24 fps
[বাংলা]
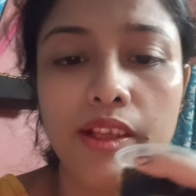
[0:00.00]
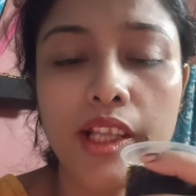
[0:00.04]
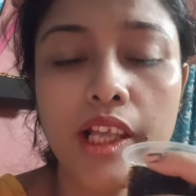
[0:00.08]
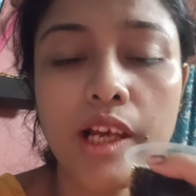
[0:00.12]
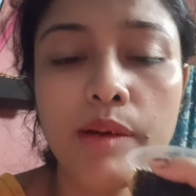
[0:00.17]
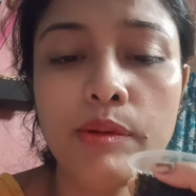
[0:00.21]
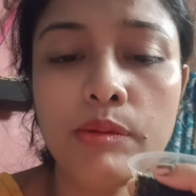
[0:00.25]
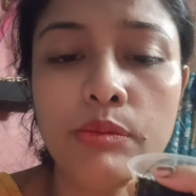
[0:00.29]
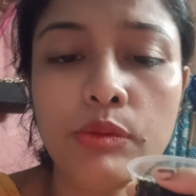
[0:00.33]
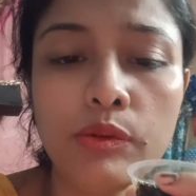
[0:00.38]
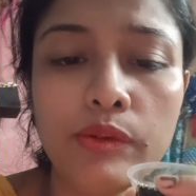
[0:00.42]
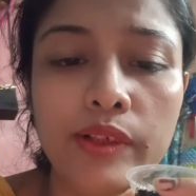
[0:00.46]

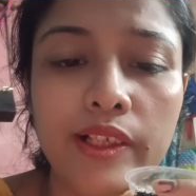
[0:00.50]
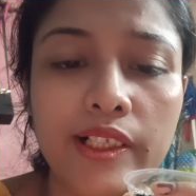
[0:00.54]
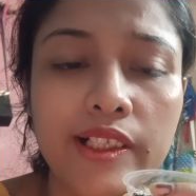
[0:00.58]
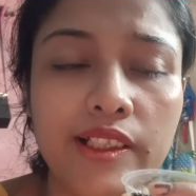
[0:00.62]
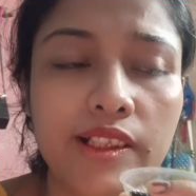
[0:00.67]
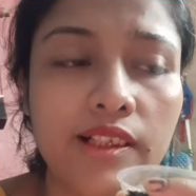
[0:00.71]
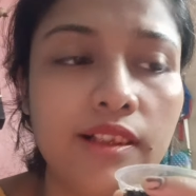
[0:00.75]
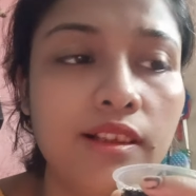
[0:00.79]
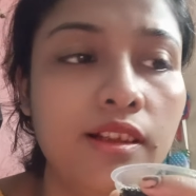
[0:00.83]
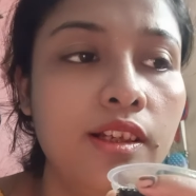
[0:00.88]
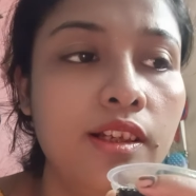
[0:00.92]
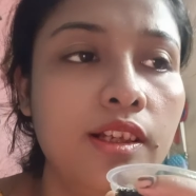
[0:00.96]
আমার মোবাইলটা
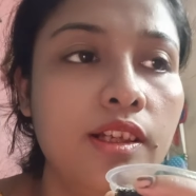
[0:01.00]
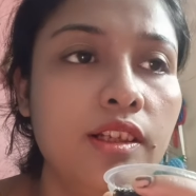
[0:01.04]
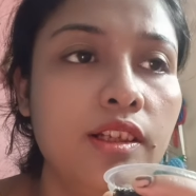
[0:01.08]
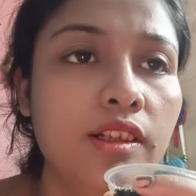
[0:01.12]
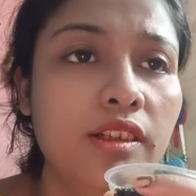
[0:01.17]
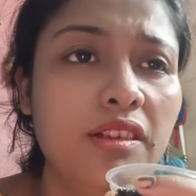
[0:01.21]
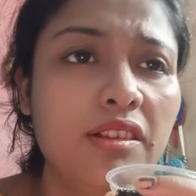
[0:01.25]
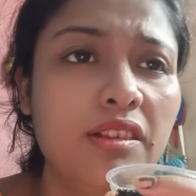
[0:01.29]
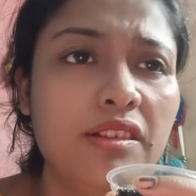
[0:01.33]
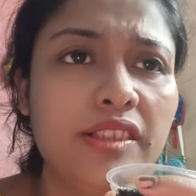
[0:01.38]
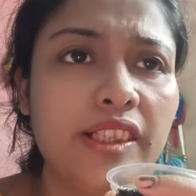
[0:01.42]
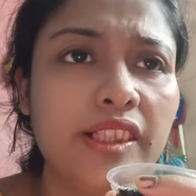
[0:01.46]

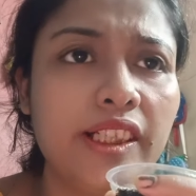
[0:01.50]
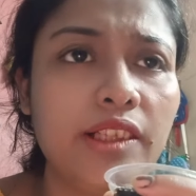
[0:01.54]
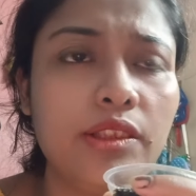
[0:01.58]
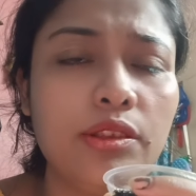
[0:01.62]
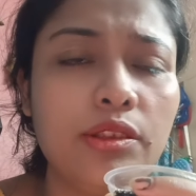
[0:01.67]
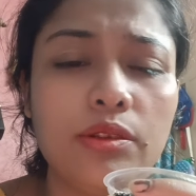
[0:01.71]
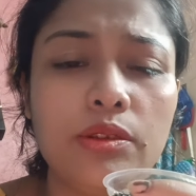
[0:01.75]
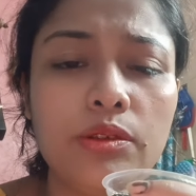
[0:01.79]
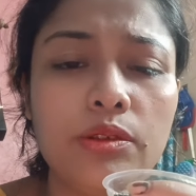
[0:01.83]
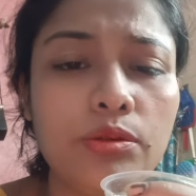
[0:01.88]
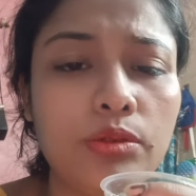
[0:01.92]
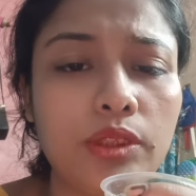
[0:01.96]
জানি না
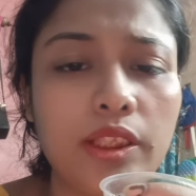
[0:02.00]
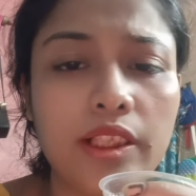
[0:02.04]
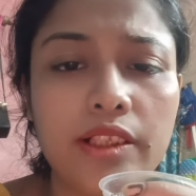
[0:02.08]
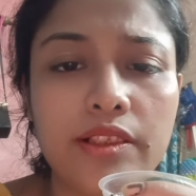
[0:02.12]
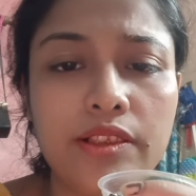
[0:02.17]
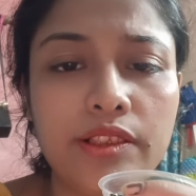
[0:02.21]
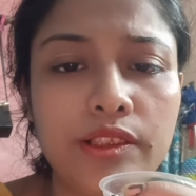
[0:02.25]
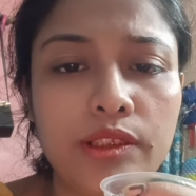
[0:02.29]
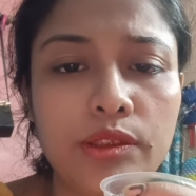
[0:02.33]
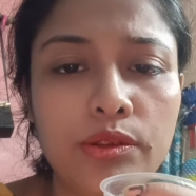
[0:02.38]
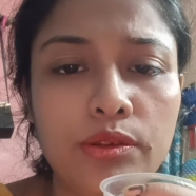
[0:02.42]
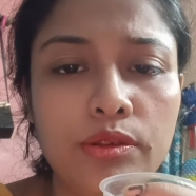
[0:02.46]
তখন কোথায়
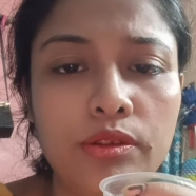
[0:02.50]
ছিল